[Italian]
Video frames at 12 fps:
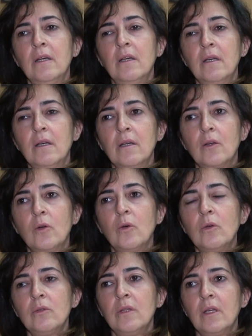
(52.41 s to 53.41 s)
eh,
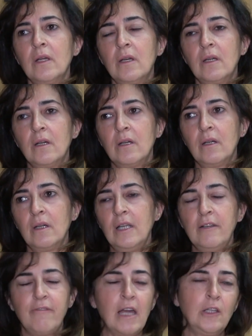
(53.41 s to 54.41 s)
con
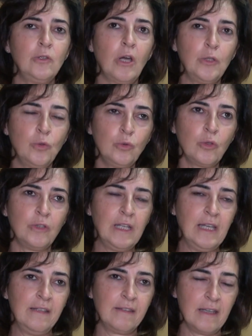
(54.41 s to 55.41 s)
eh, il valido aiuto
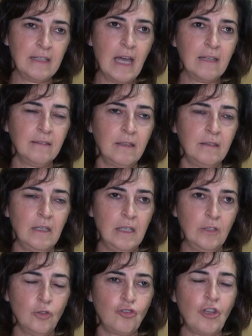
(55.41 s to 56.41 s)
delle insegnanti e
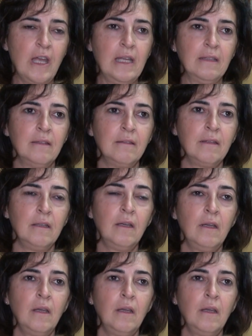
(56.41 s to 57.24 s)
delle docenti